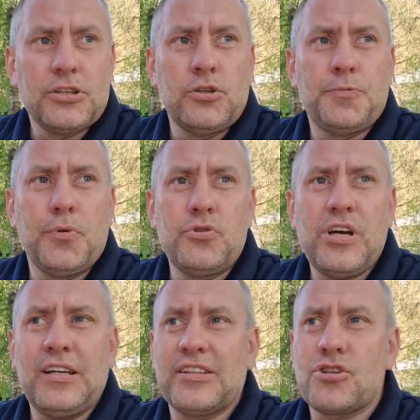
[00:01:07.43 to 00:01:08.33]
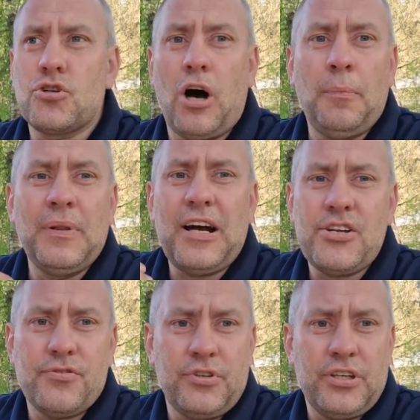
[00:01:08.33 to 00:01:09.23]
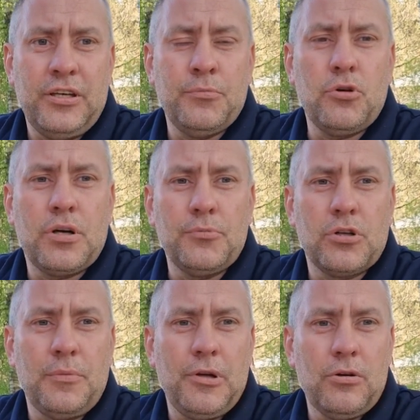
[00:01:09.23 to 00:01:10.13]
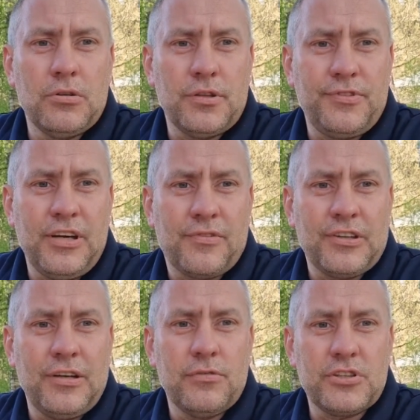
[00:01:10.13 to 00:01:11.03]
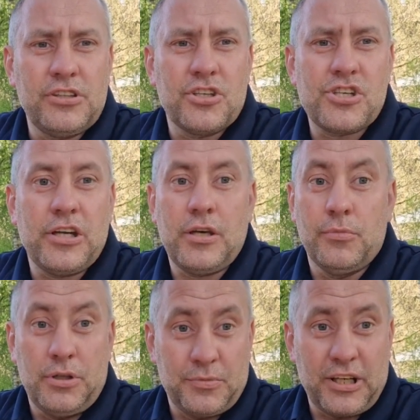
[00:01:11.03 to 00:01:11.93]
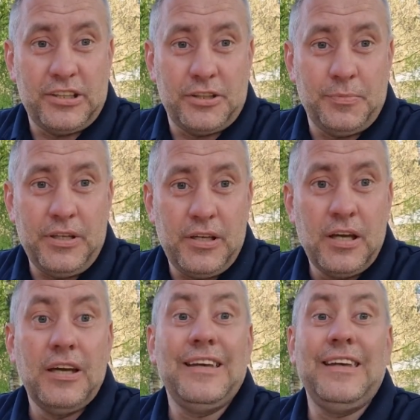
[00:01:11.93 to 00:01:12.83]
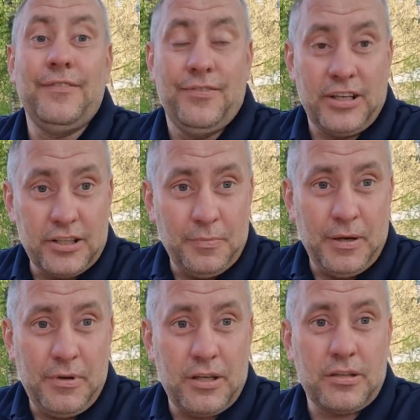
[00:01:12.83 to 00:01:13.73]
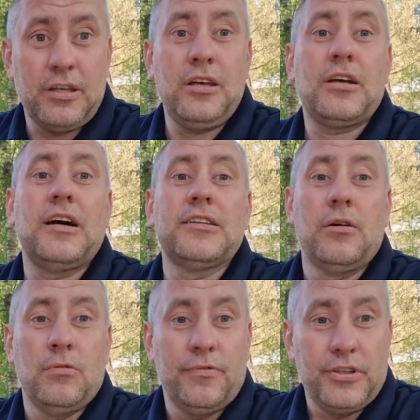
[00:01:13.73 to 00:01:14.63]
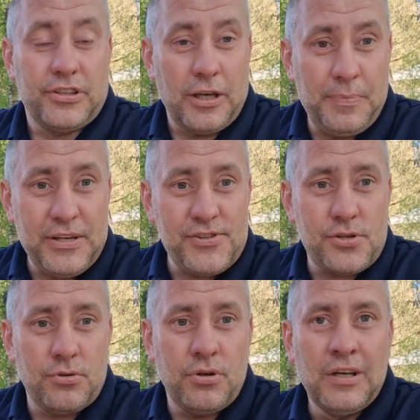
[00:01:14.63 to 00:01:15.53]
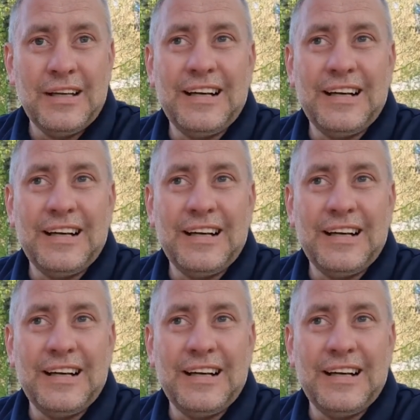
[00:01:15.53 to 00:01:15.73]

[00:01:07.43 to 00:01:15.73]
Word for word: То есть получается, что оплачивать и много-много миллионов евро на его содержание будем тратить мы, и в этот момент, и когда он выйдет на пенсию,